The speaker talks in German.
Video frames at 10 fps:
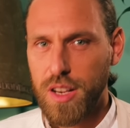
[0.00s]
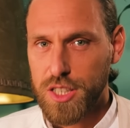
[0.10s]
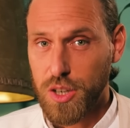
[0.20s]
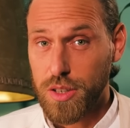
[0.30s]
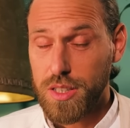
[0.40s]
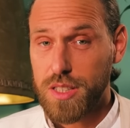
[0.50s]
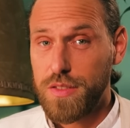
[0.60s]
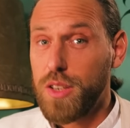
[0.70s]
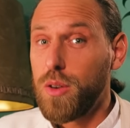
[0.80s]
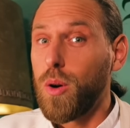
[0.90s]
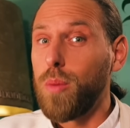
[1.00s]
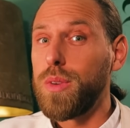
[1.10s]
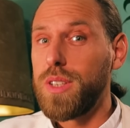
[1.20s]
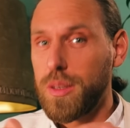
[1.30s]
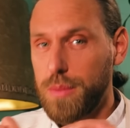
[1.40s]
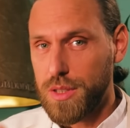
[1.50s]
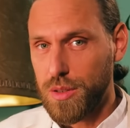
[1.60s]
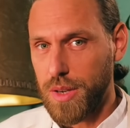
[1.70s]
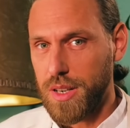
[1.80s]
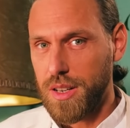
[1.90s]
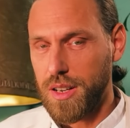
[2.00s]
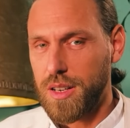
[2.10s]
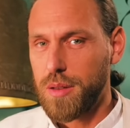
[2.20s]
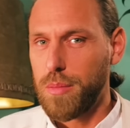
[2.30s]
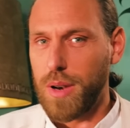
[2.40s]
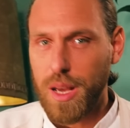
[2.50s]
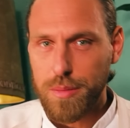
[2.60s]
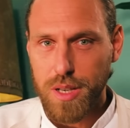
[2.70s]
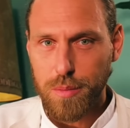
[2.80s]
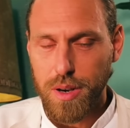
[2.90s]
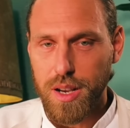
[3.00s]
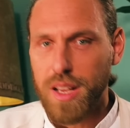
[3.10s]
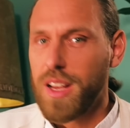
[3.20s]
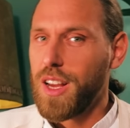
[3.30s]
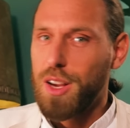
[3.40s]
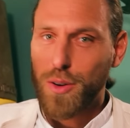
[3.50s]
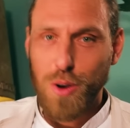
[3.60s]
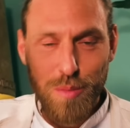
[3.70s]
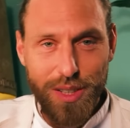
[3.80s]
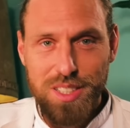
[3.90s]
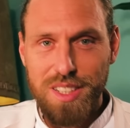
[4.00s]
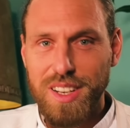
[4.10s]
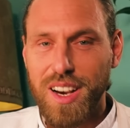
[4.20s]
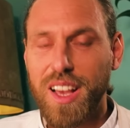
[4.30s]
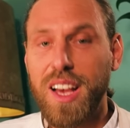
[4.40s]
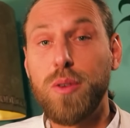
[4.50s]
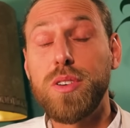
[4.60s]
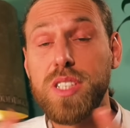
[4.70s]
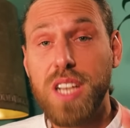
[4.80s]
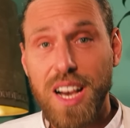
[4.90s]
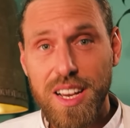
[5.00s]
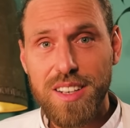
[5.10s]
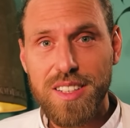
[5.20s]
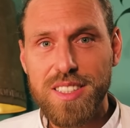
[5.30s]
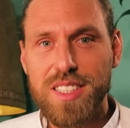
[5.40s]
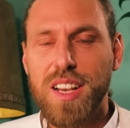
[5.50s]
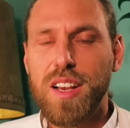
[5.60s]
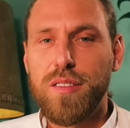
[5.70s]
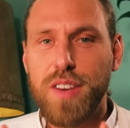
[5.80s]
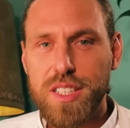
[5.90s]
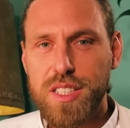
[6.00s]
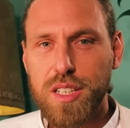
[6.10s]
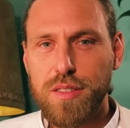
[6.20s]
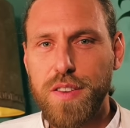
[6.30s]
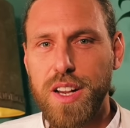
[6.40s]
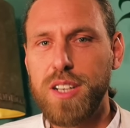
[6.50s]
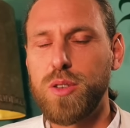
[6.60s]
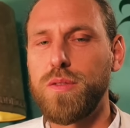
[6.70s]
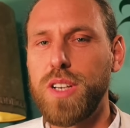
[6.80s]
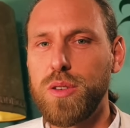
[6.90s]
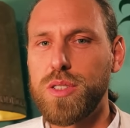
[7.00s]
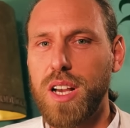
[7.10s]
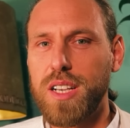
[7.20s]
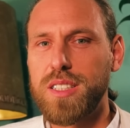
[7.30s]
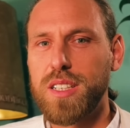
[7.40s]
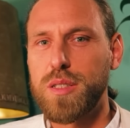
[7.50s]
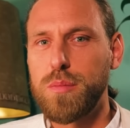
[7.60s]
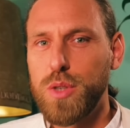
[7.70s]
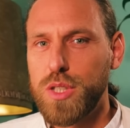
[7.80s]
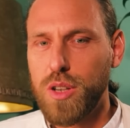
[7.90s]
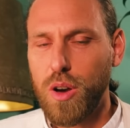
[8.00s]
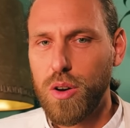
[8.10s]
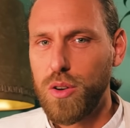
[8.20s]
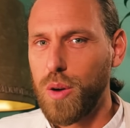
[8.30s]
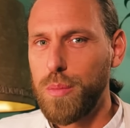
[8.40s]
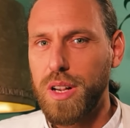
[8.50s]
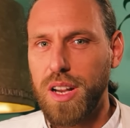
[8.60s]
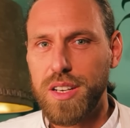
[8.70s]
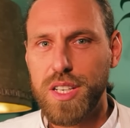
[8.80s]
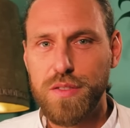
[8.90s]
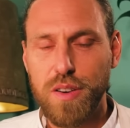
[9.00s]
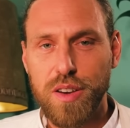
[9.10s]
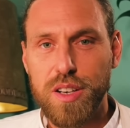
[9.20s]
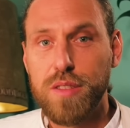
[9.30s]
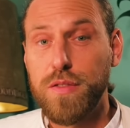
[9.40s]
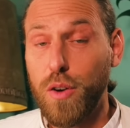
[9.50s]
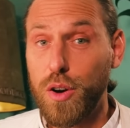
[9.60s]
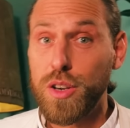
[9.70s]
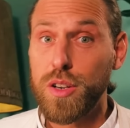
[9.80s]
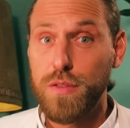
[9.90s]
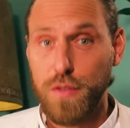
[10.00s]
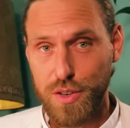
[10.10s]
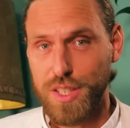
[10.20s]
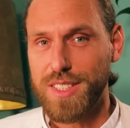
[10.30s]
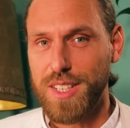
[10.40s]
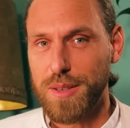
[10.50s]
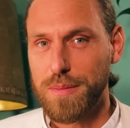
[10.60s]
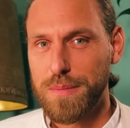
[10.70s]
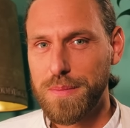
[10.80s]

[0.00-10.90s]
Schau dir dieses Video unbedingt bis zum Ende an, bleib dabei, kommentiere nachher und teile es, wenn es dir gefällt und wenn du sagst, das müssen auch noch bekannte, verwandte Freunde von dir sehen.